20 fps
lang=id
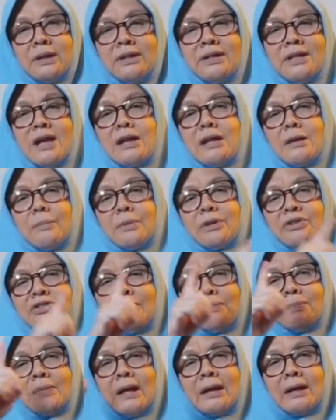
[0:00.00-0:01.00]
Dia yang
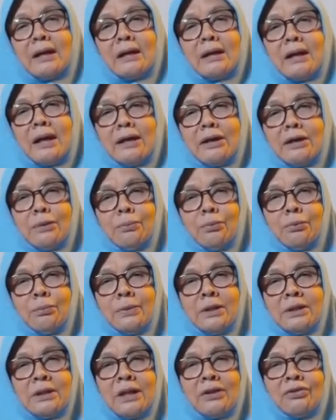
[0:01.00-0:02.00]
menciptakan langit,
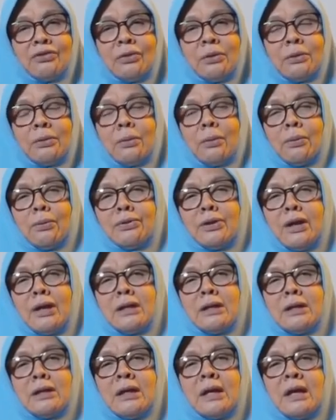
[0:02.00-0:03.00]
bumi, dan seluruhnya
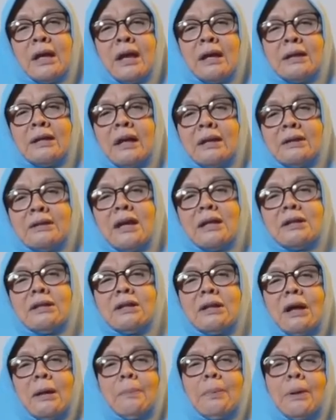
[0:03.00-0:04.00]
ini. Dan dia
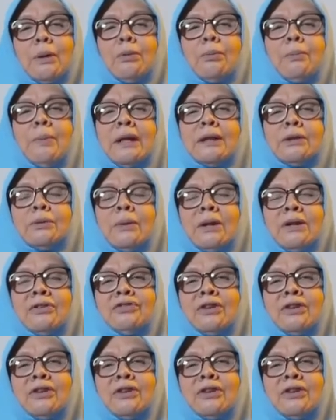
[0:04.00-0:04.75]
tidak perlu bantuan